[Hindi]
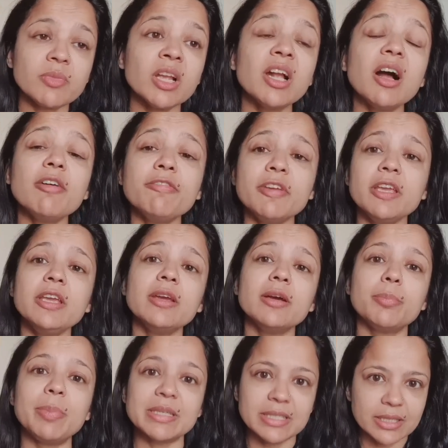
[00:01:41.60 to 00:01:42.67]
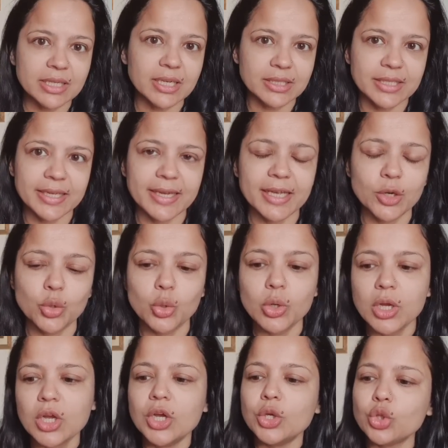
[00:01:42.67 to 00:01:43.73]
काफ़ी पसंद करते हैं लोग
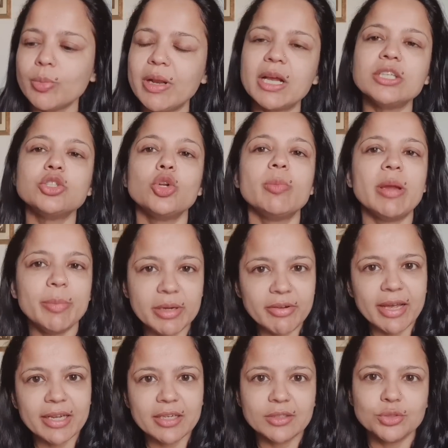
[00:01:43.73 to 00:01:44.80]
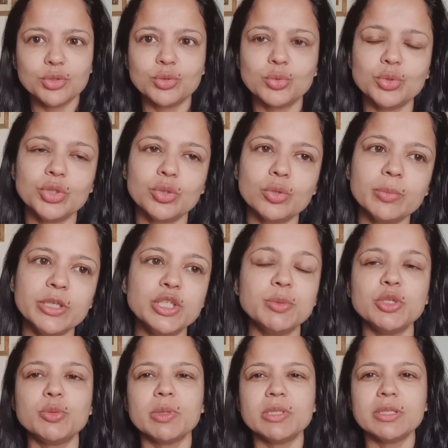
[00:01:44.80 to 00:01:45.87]
तो मैंने कहा चलो मैं भी ट्राई करती हूँ यू नो बीच
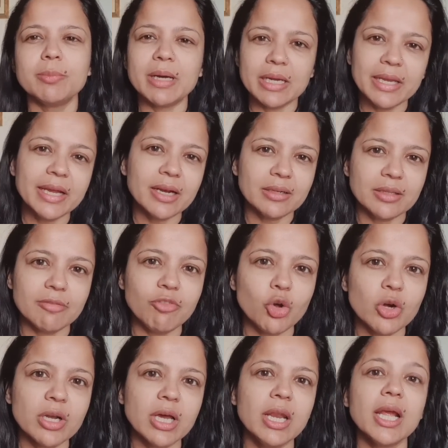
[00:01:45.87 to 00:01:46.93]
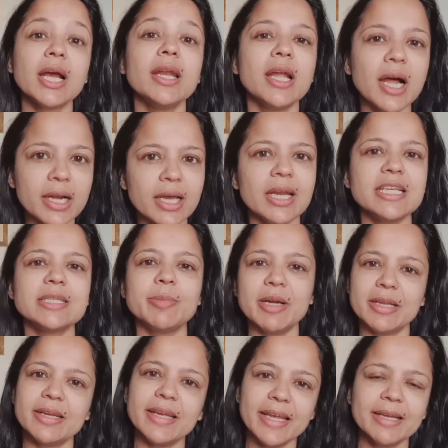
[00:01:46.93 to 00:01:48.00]
बीच में जब मन नहीं करता ब्लॉग डालने का ना डालने से
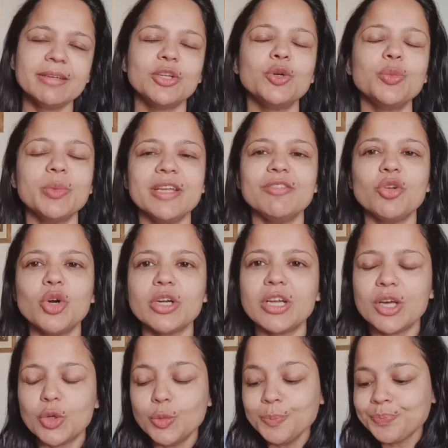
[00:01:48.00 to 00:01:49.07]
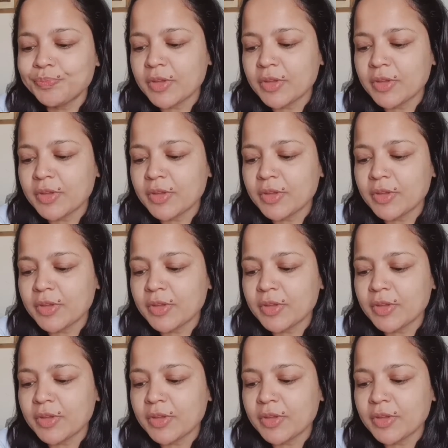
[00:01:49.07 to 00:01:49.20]
बेटर है एक यू नो मिनी व्लॉग डालो